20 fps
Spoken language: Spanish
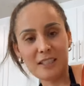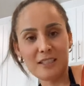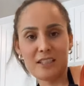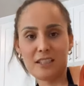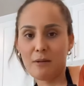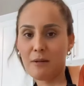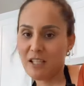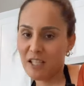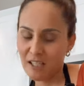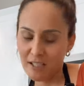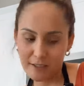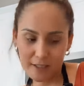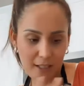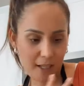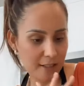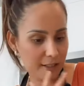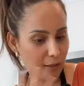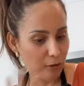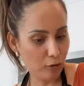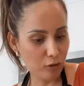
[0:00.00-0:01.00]
ya saben que en esta
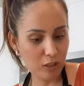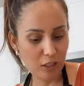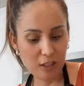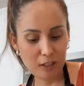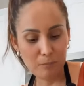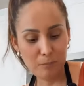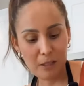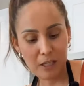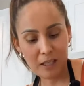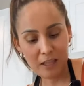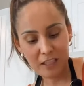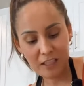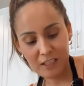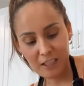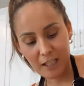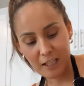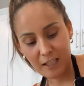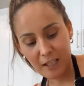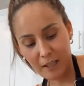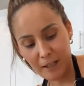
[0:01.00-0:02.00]
casa no se
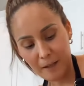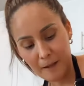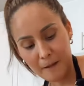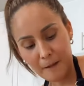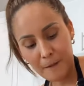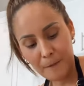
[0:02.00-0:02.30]
desperdicia nada.